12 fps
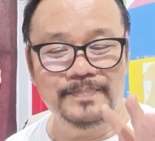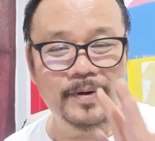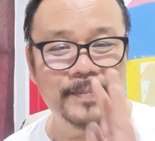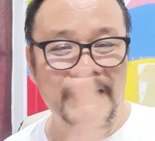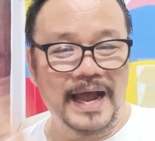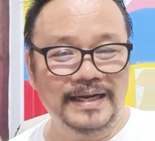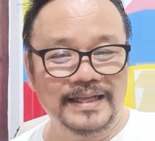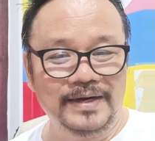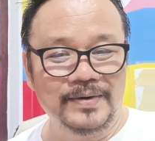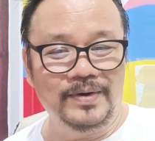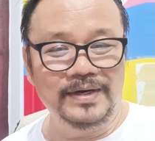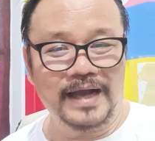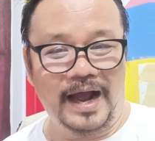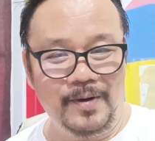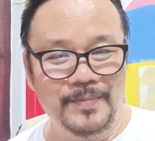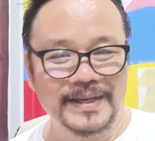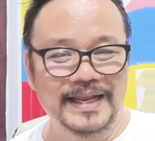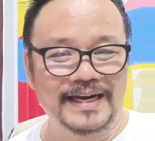พอไปอ่านทางโน้น เอ้า
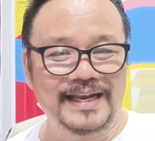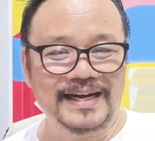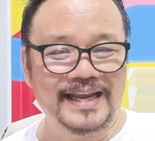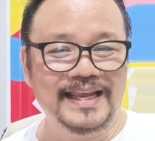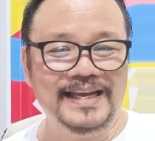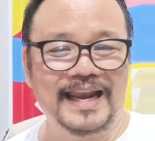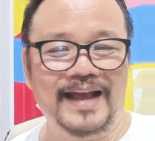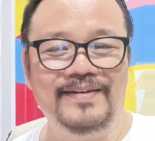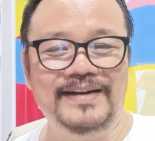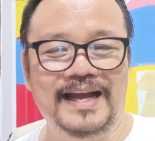ไม่ทันทางนี้อีกแล้ว